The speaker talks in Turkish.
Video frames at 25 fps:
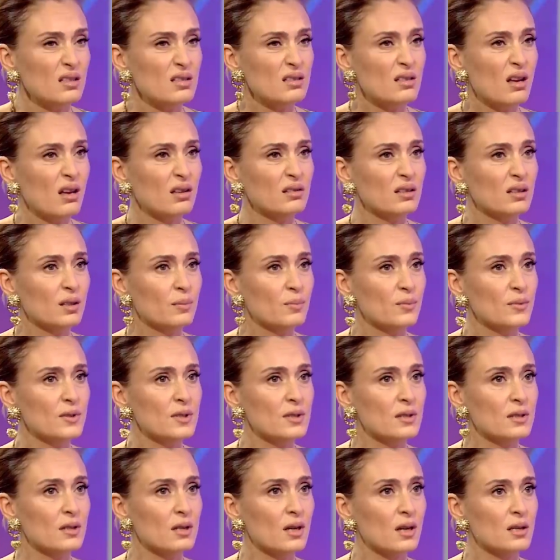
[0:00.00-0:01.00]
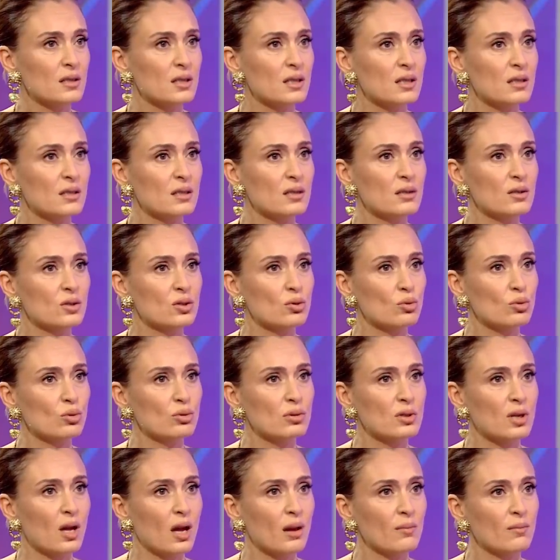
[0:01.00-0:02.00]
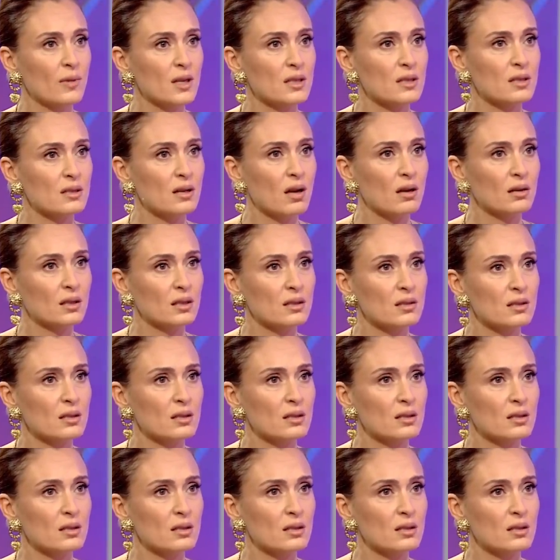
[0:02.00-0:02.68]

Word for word: nasıl Anteplisin ya? Sesin hiç yükselmez, sakin.